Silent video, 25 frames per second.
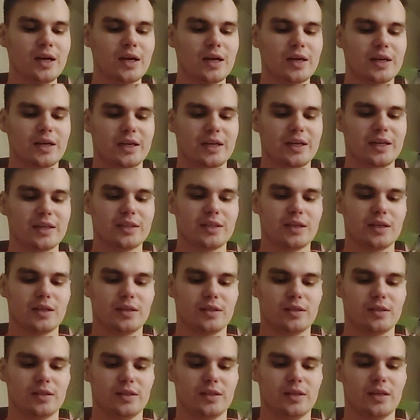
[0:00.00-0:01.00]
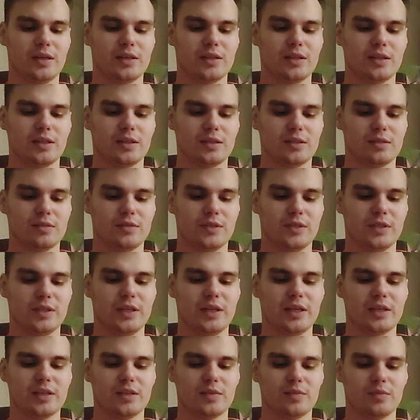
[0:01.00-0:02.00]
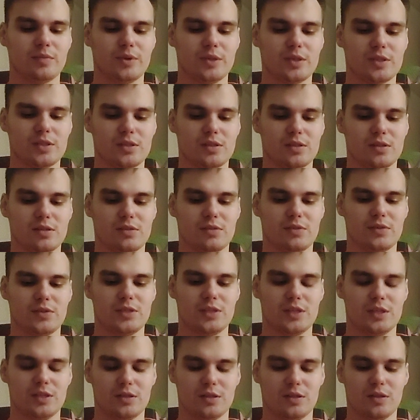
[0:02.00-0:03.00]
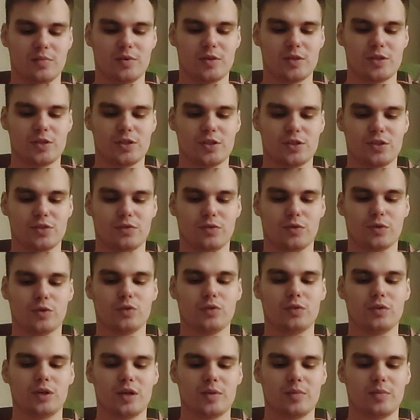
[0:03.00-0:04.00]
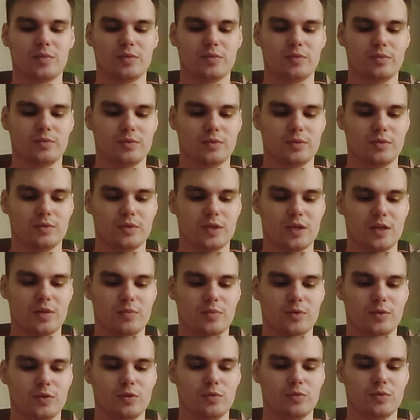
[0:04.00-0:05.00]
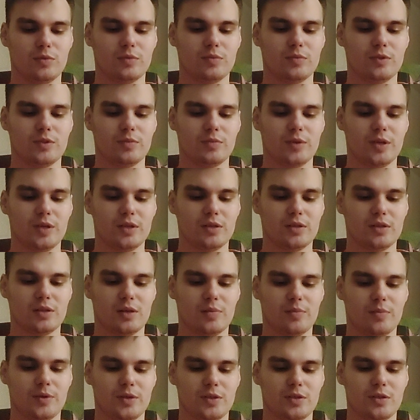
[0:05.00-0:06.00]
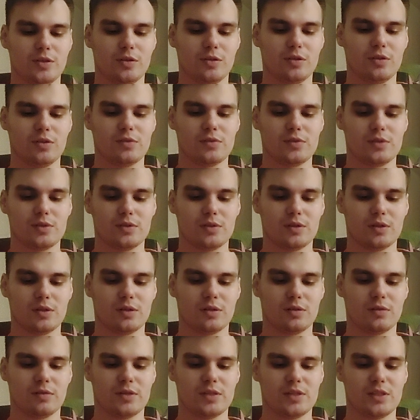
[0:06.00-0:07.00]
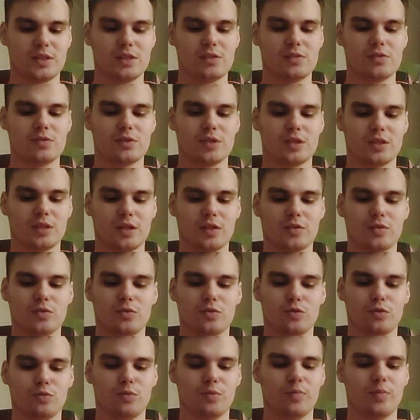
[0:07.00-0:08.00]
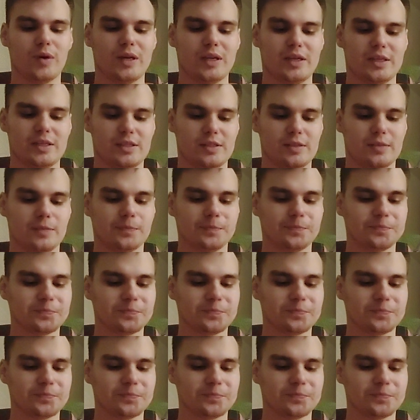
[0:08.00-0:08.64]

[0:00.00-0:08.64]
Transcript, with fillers: Региональное влияние мест разведения домашних животных, как мы, как мы думаем, имеет определенное э, воздействие на данную группу болезней.